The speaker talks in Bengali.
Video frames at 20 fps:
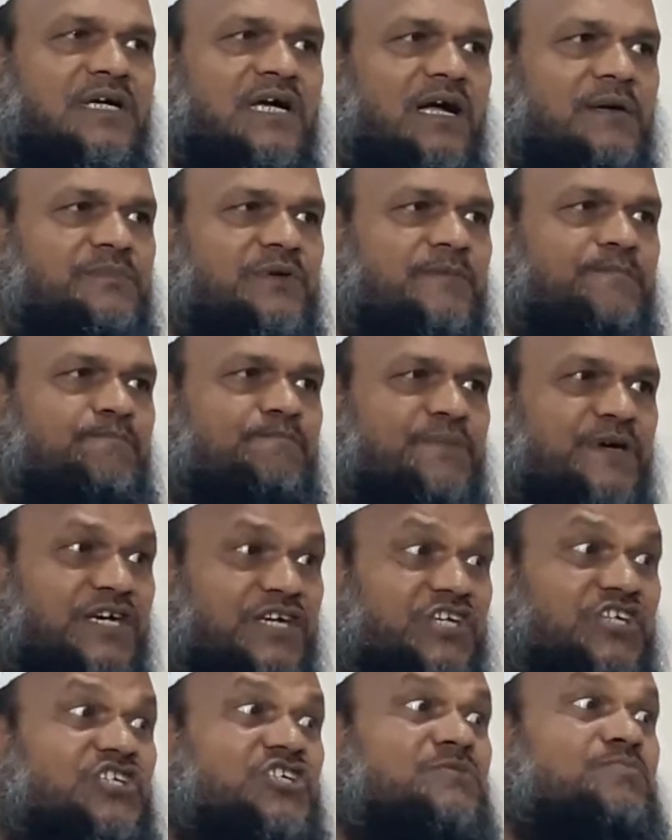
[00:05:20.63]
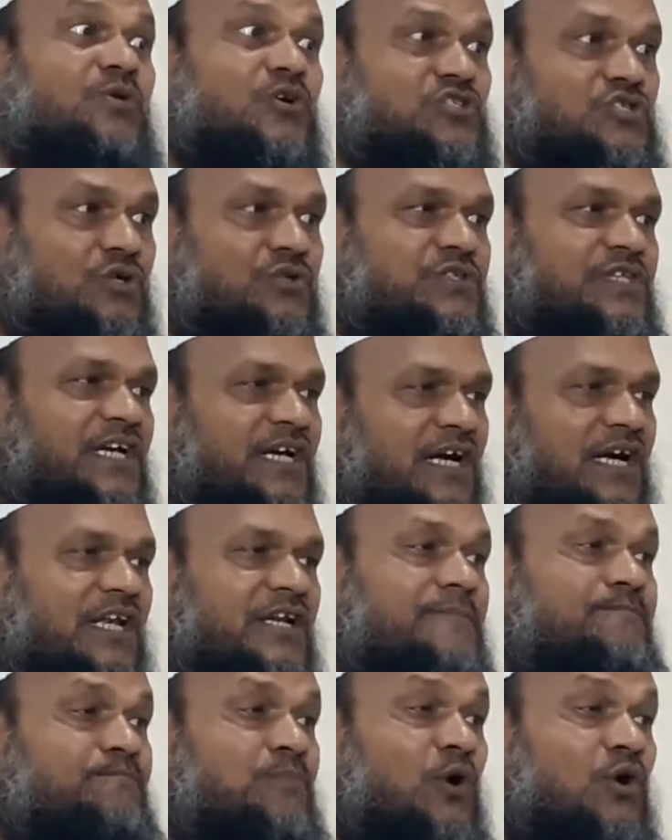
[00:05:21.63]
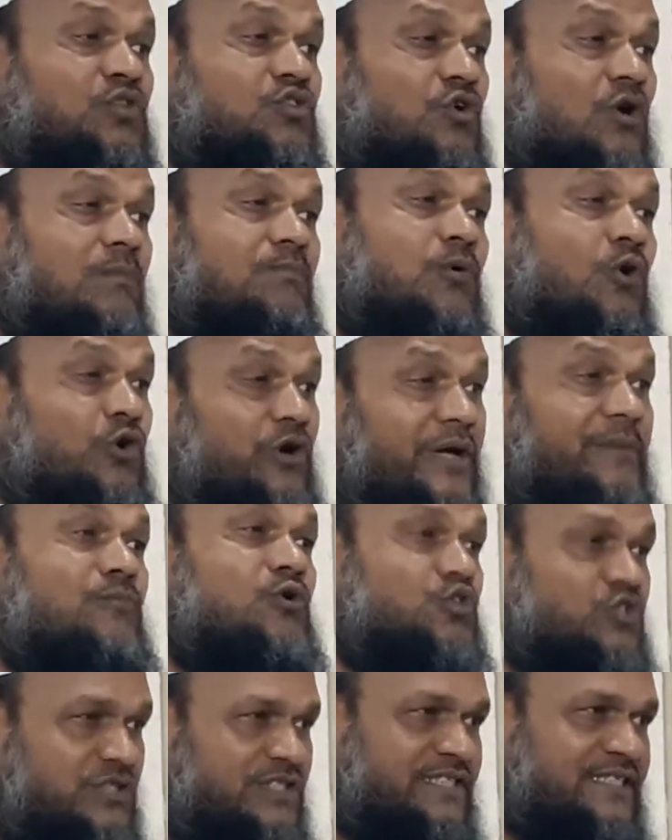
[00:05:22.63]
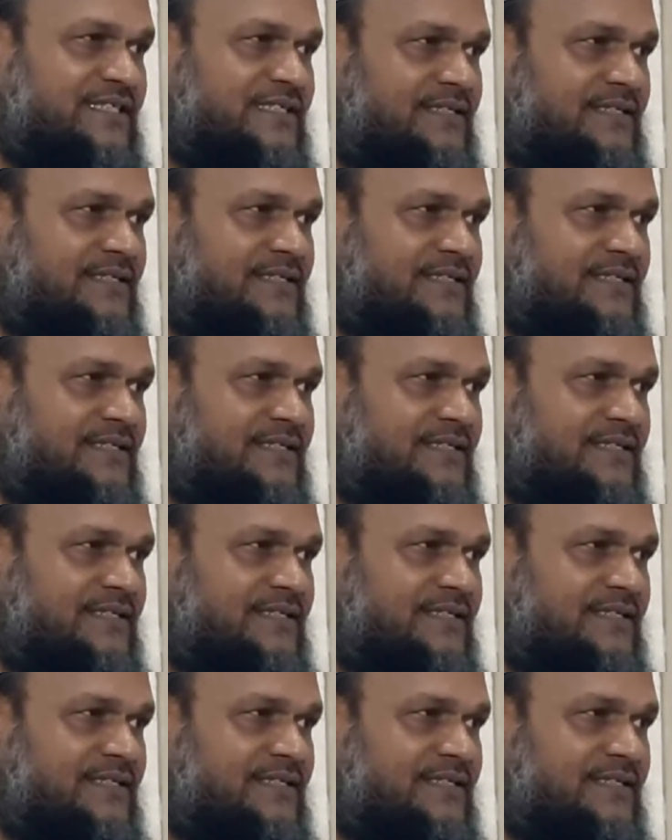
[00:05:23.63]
আমি ২০ বছর থেকে খালি ফতো বোর্ডে বসি